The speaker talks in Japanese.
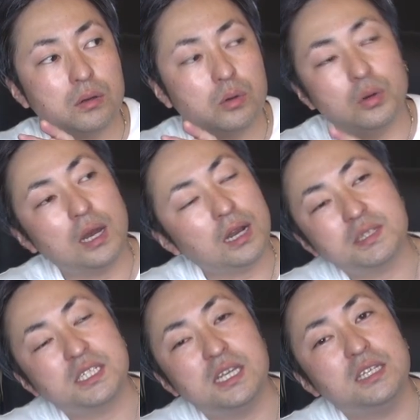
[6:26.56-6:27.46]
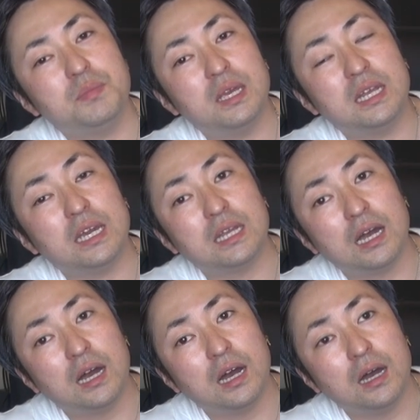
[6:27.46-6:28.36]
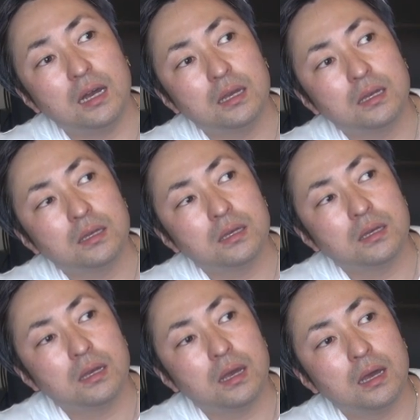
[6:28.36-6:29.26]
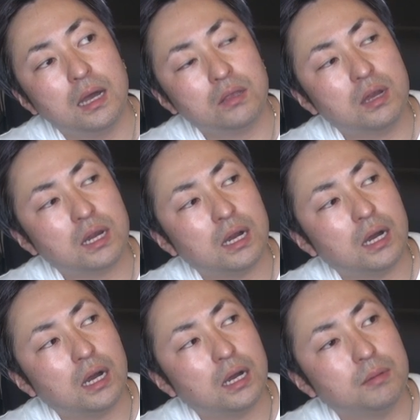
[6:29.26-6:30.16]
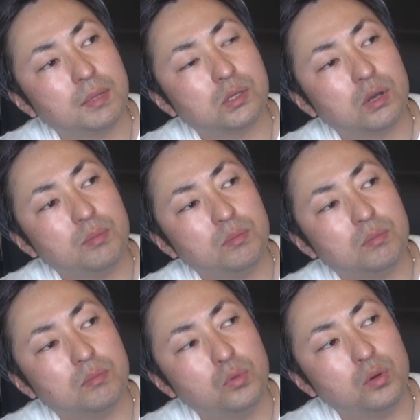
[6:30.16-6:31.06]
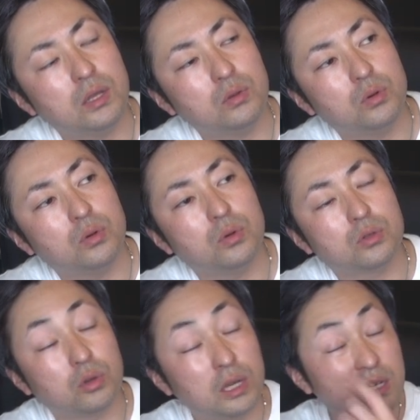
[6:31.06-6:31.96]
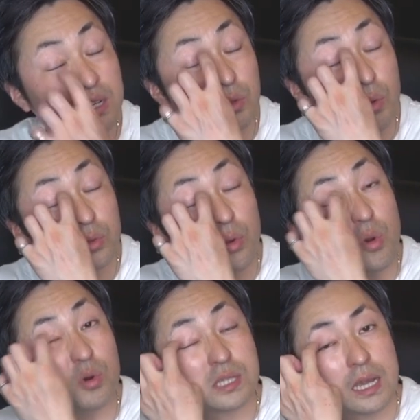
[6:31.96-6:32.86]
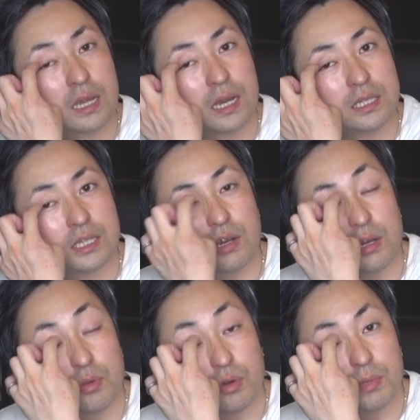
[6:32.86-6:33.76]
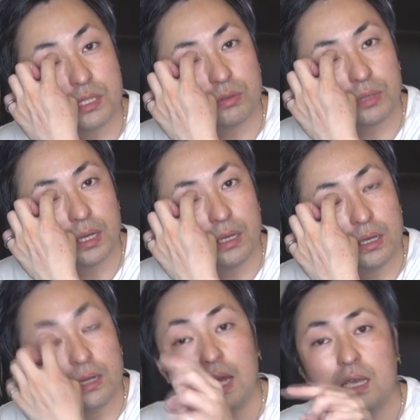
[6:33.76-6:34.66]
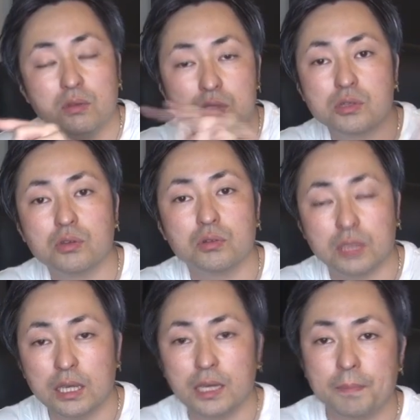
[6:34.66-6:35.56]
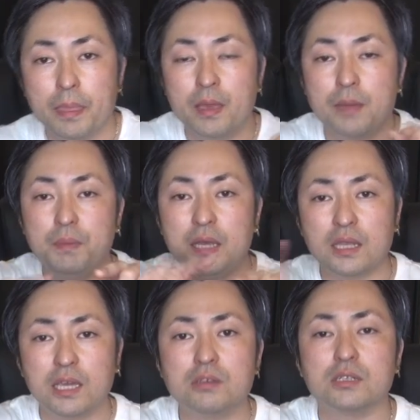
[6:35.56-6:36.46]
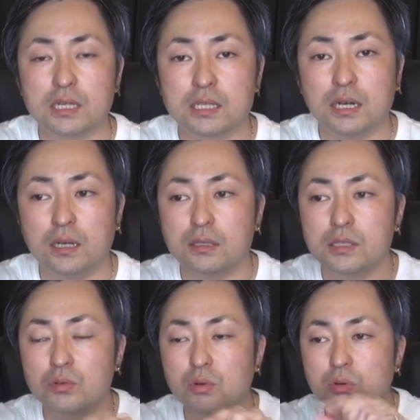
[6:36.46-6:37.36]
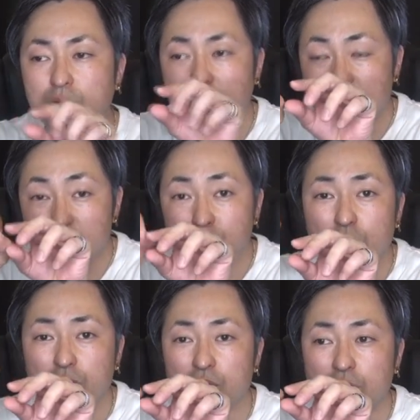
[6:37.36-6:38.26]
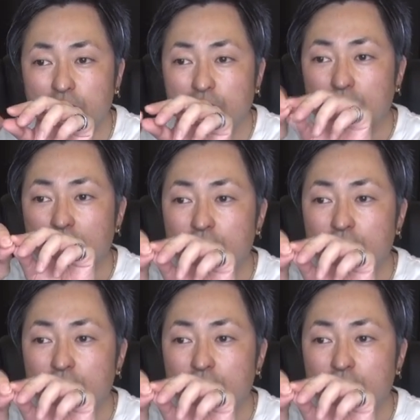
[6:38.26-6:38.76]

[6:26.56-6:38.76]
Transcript: 俺あれは自然に見えないな。あとなんか、まあ、それもあのどれぐ ど, どこを切開してるかにもよりますよね。ラインを作るのにピーって切るじゃないですか。でそこから脂肪を取って